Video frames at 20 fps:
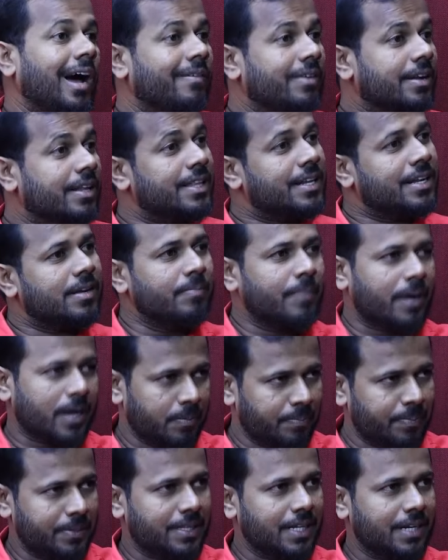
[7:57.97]
அவர் அதற்கு
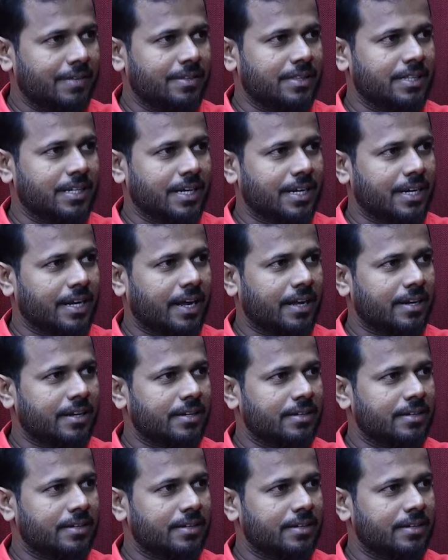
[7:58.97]
மறுப்பு தெரிவித்திருக்கிறார்